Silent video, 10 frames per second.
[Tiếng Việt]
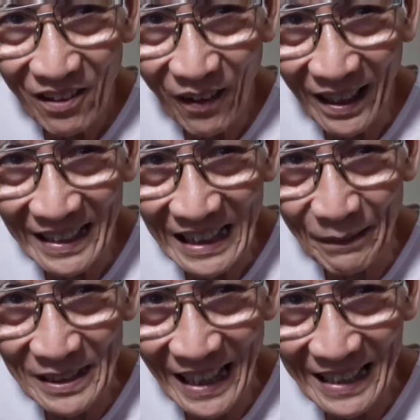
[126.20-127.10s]
hoặc là nhảy
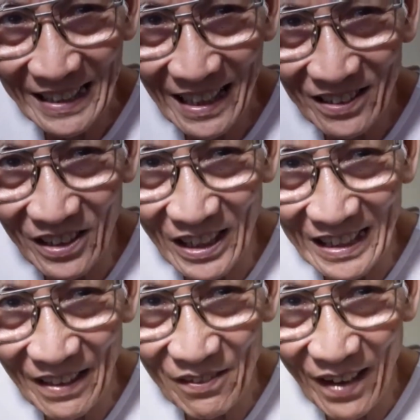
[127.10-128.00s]
bên trái trước rồi chuyển
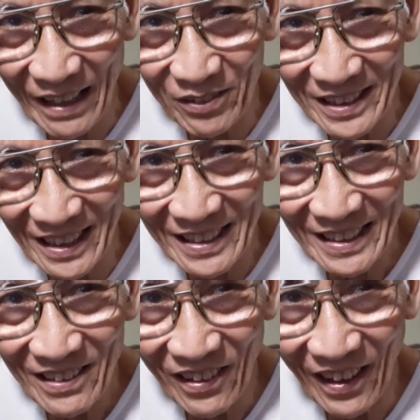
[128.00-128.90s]
sang bên phải cũng được
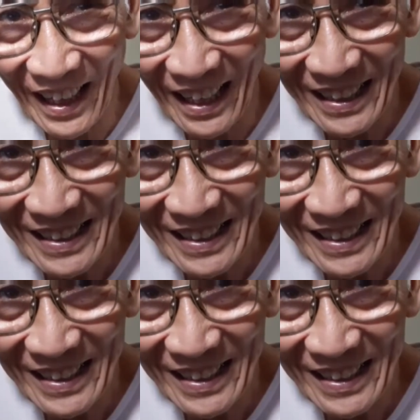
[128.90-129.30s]
đó,